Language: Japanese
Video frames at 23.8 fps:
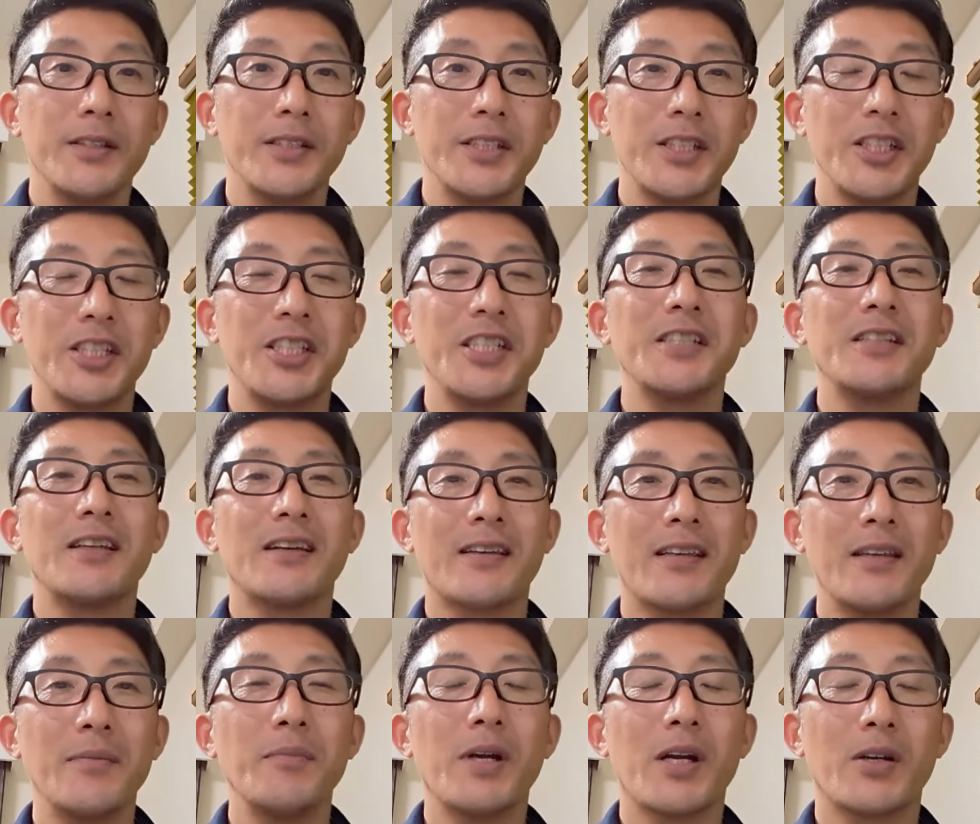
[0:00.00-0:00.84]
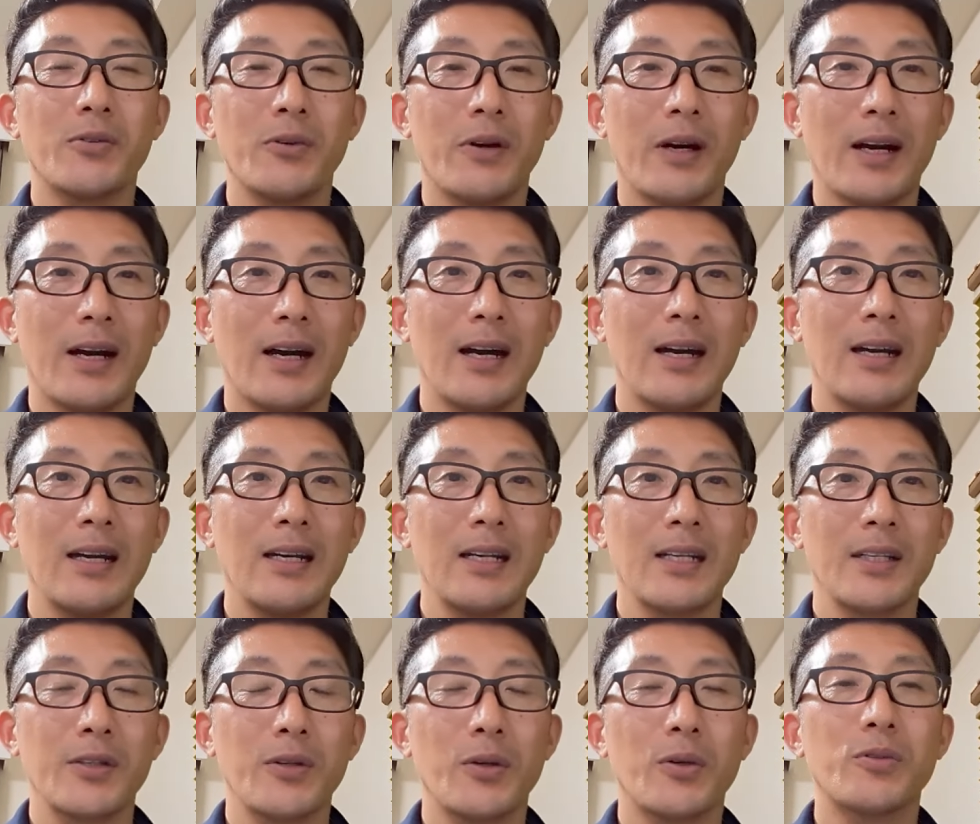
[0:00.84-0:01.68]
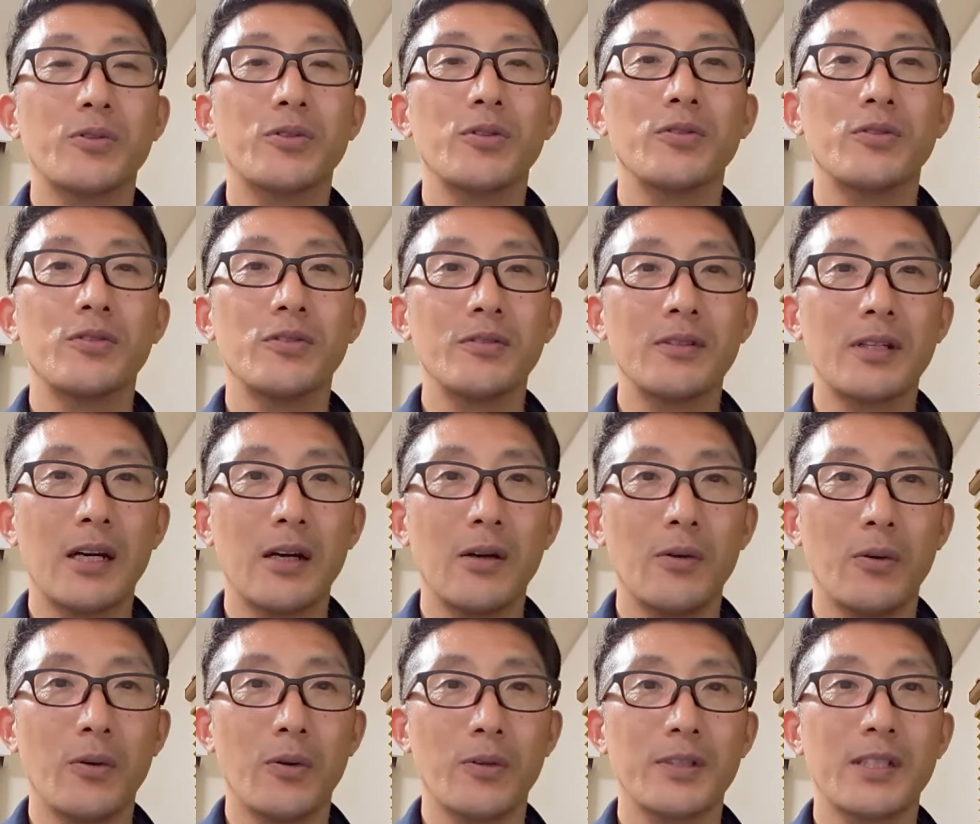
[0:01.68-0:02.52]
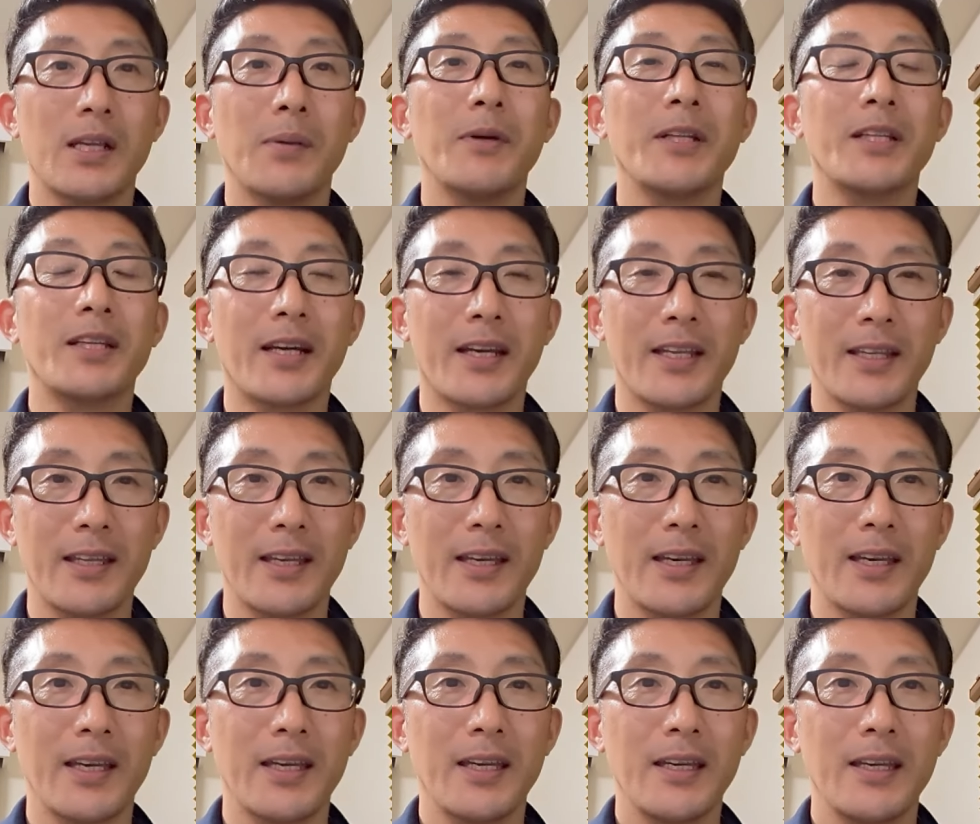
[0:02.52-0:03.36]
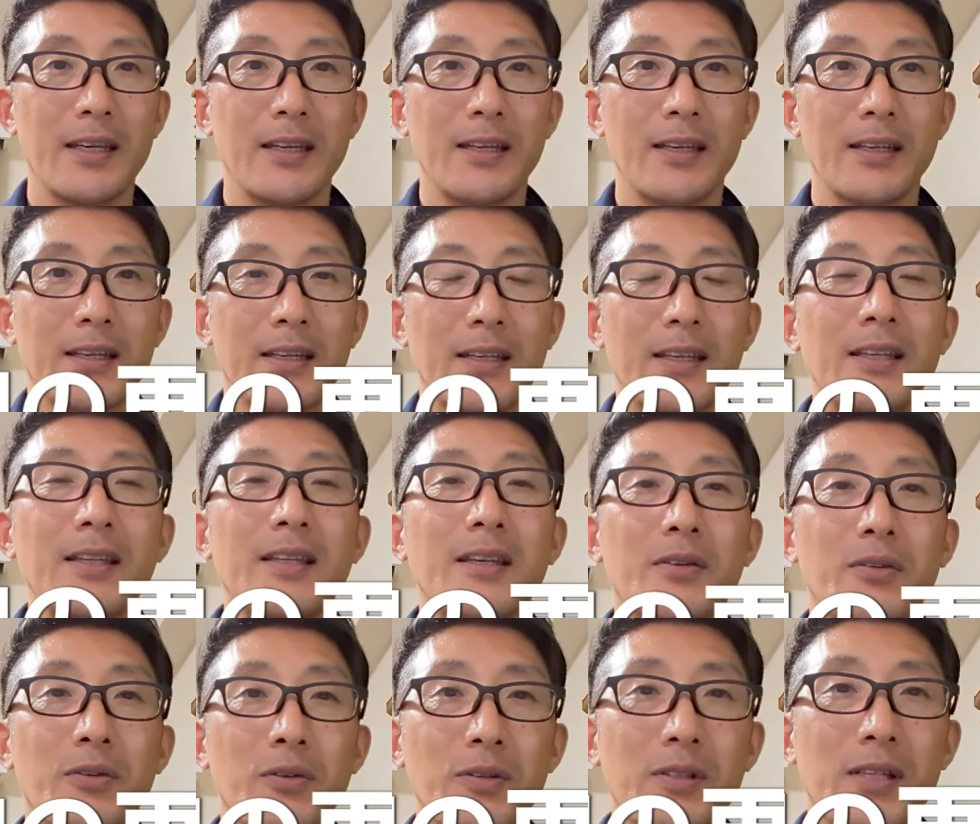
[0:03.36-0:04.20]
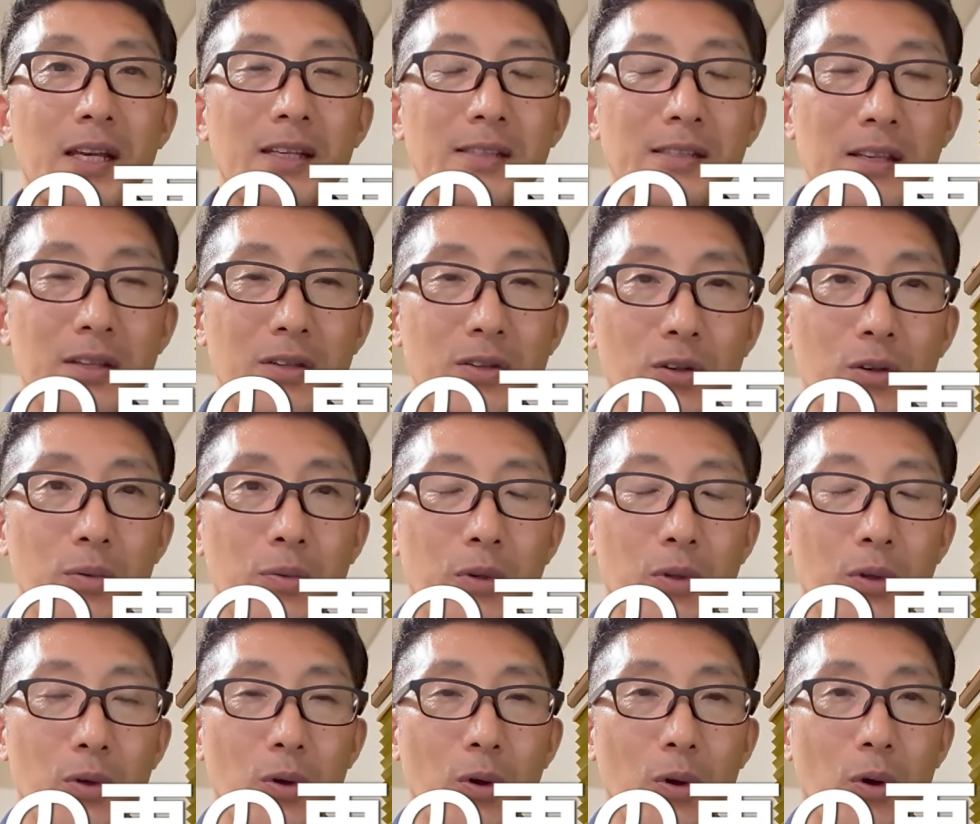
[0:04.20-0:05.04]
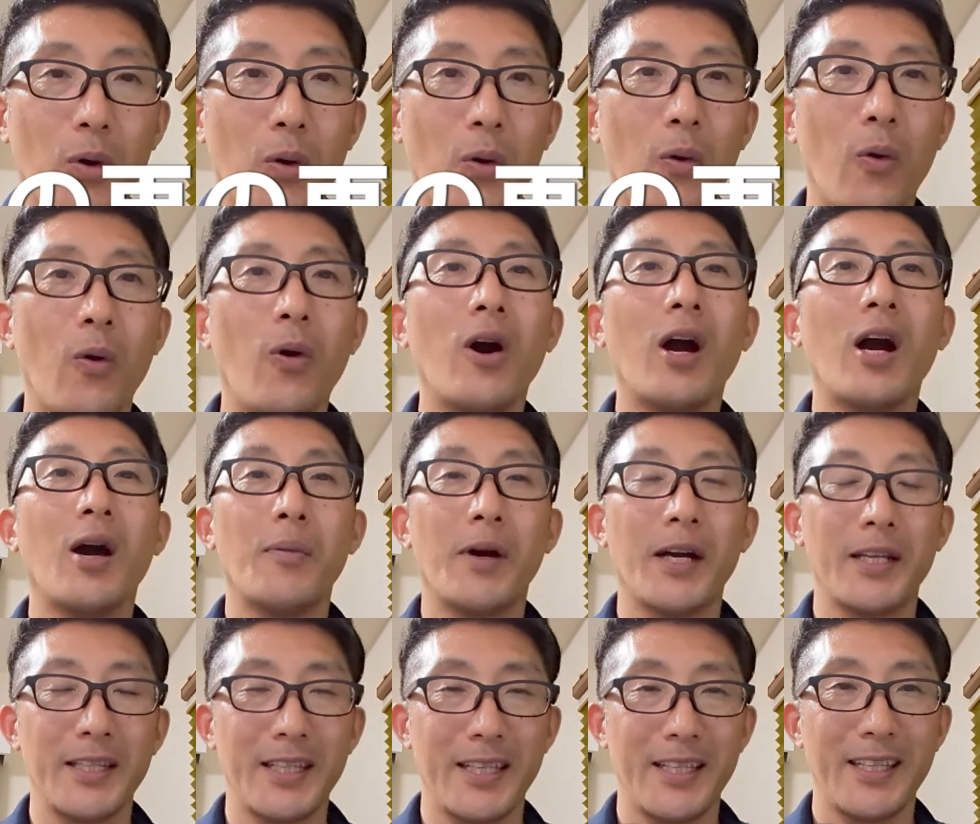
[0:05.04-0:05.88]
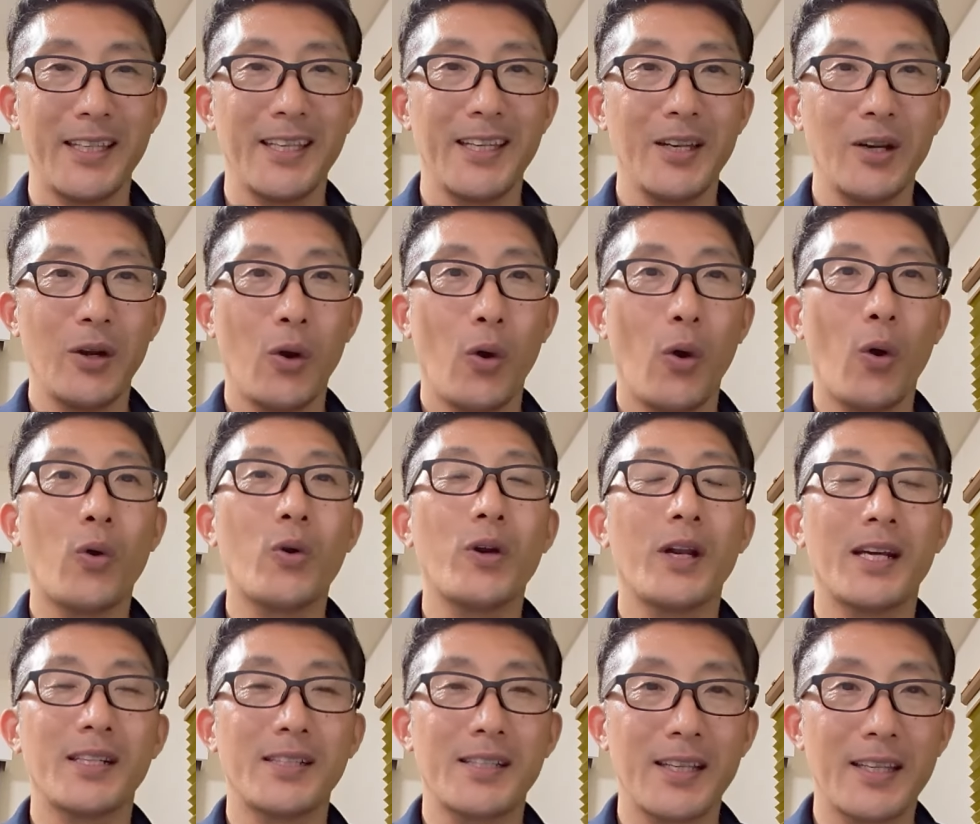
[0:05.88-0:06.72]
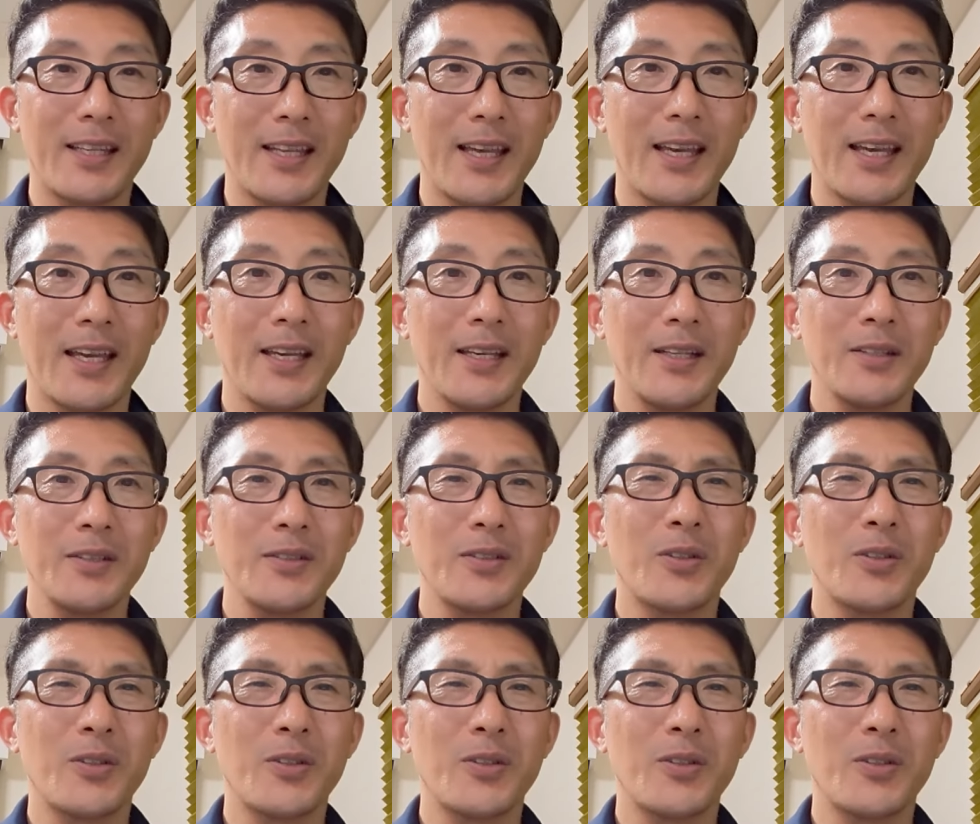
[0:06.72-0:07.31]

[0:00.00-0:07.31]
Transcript: 縮んだ筋膜は局所循環を妨げて筋肉の再生というものを大幅に遅らせて、